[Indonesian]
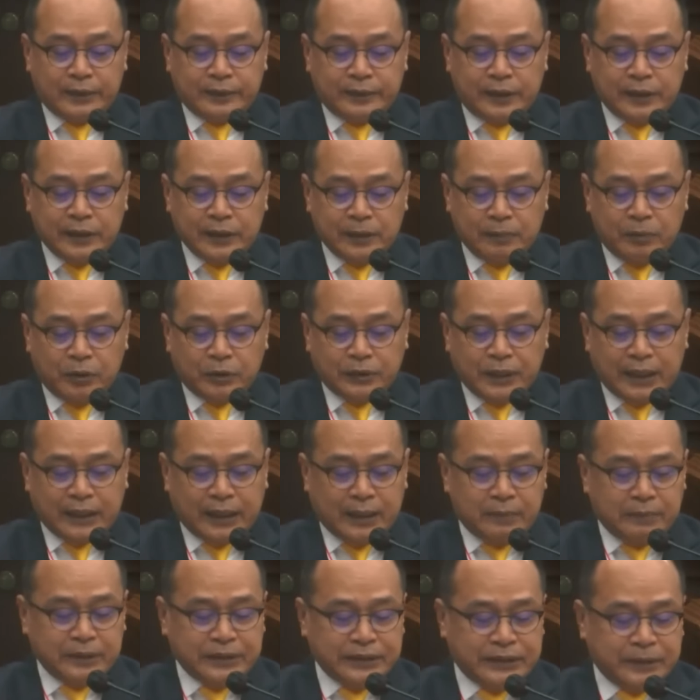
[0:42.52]
Hal
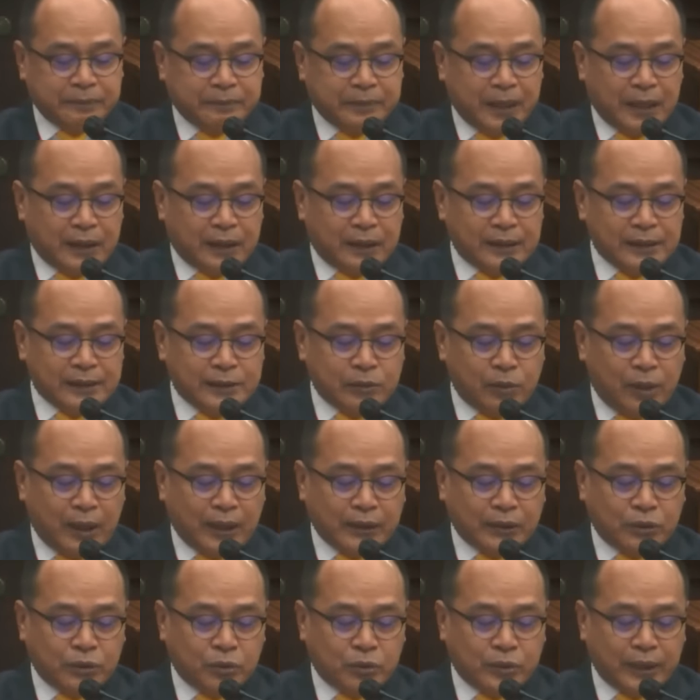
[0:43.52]
tersebut akan menciptakan
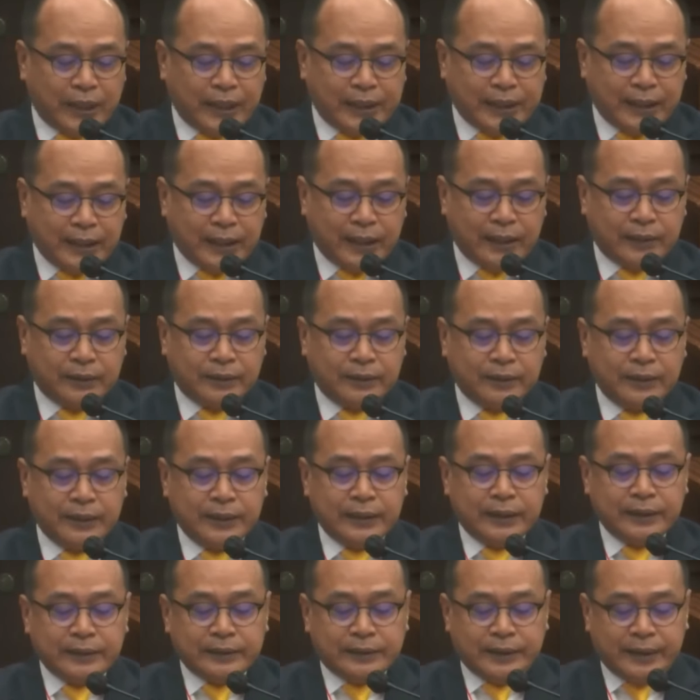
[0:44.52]
suatu
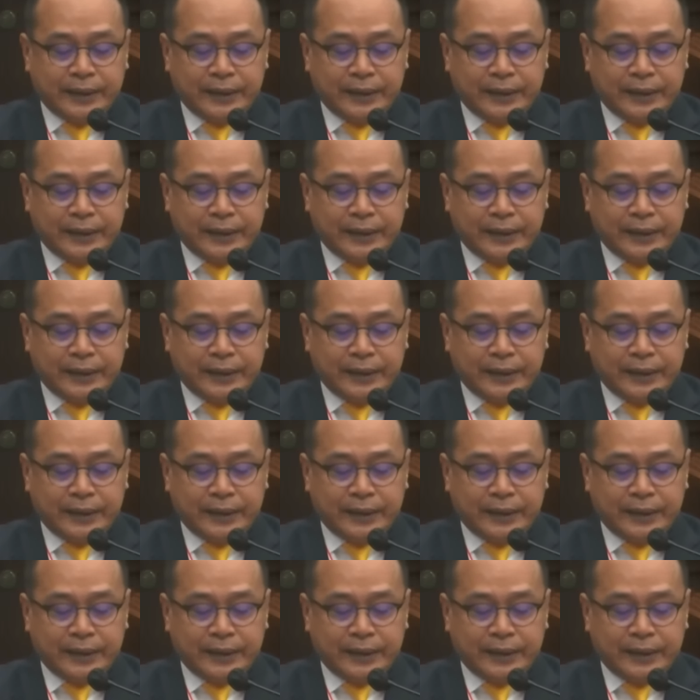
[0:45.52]
keadilan